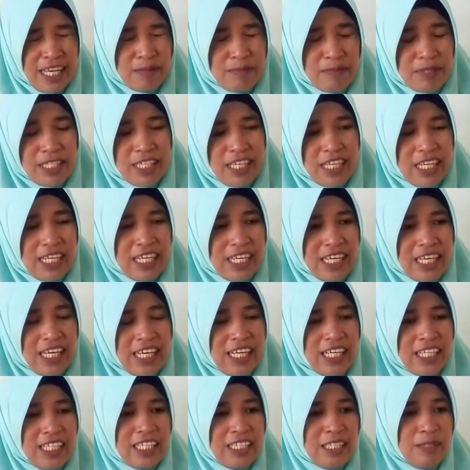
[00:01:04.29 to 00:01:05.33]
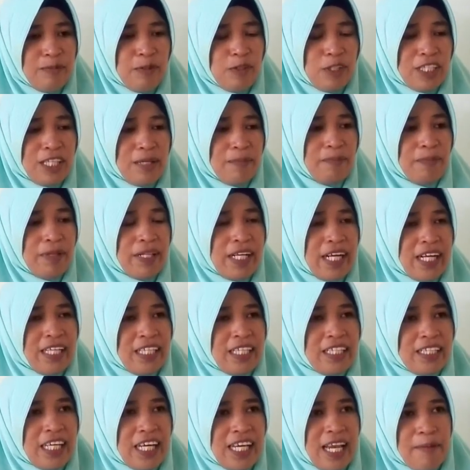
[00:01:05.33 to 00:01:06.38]
jalan merdeka nanti aku ditampilkan
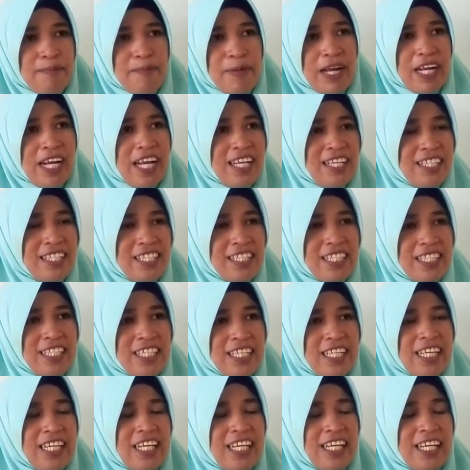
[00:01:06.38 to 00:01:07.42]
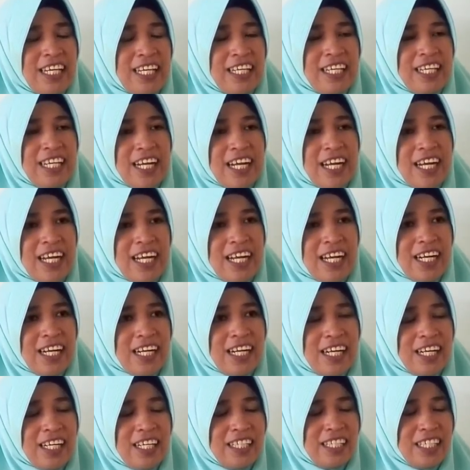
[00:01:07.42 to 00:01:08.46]
tentang lapak ngaji yang
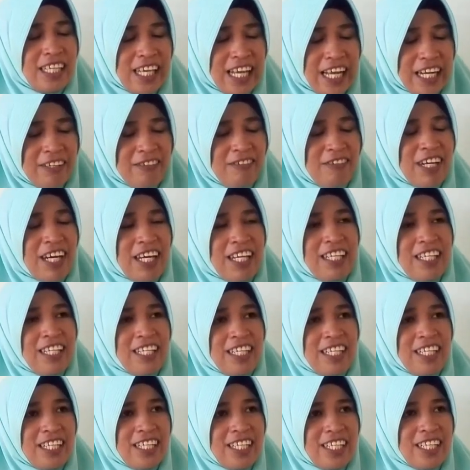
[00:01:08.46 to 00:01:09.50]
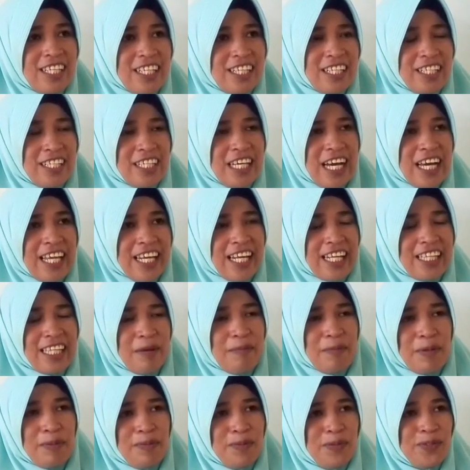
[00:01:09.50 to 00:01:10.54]
dilakukan di, di area
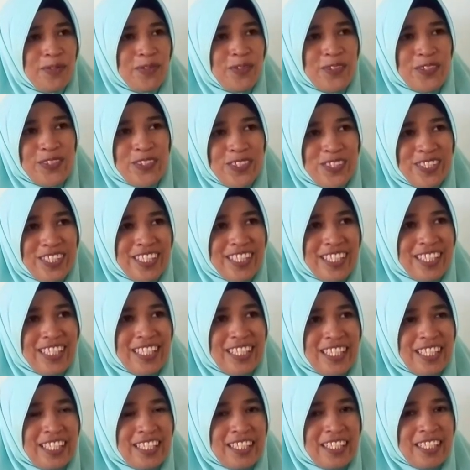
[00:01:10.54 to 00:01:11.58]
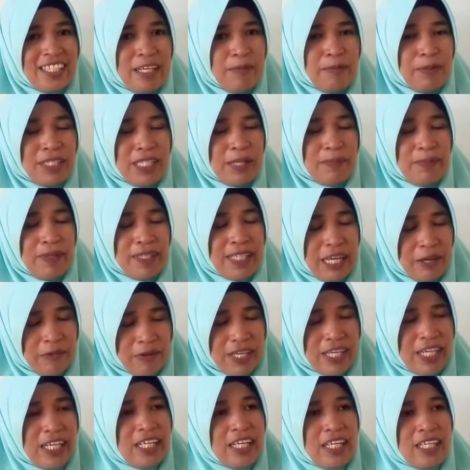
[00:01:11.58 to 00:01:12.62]
Taman Burung hmm. di persiapan Pandawa
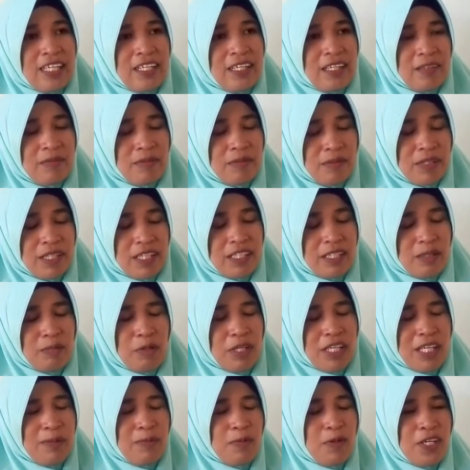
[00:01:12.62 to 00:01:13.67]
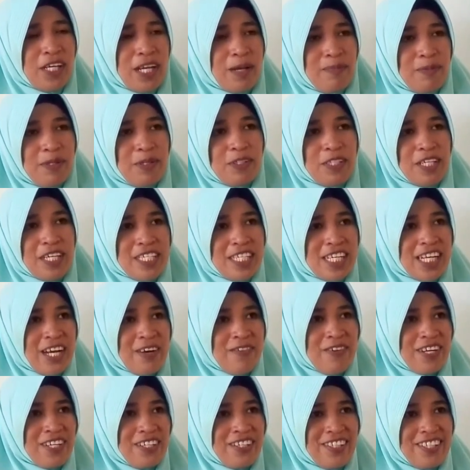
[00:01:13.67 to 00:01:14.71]
dengan kita buat demografi kota
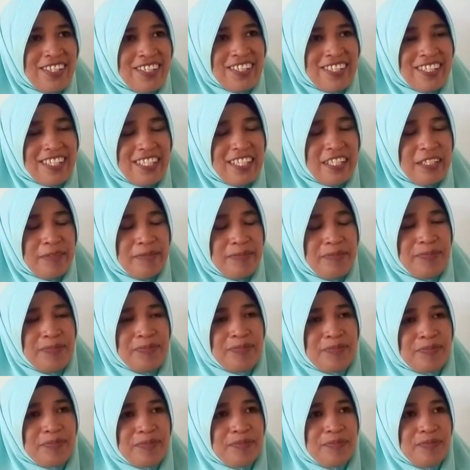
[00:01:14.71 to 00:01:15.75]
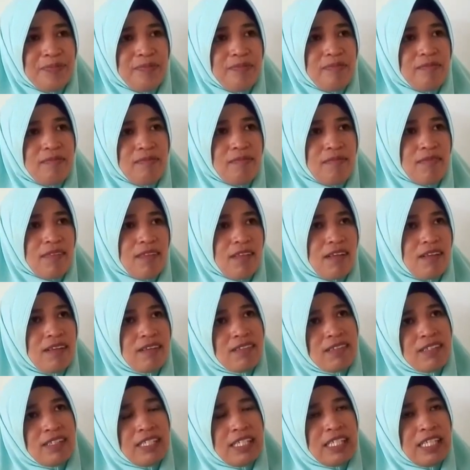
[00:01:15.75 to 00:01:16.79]
Singkawang dulu. Optimis tak kak
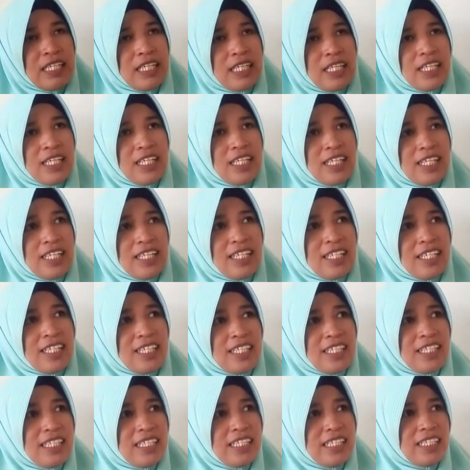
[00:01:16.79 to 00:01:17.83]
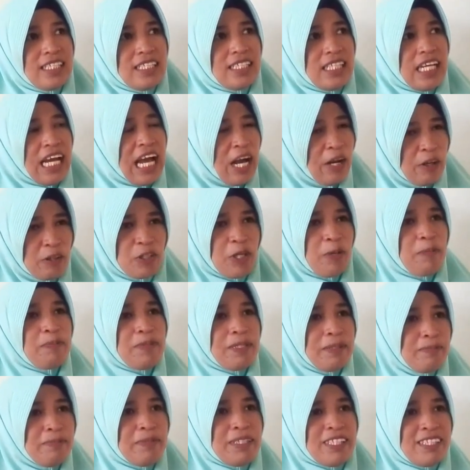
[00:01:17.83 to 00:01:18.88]
bisa meraih? Ya harus
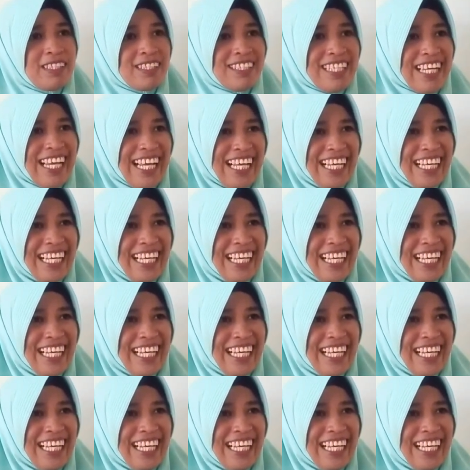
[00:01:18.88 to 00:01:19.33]
optimis.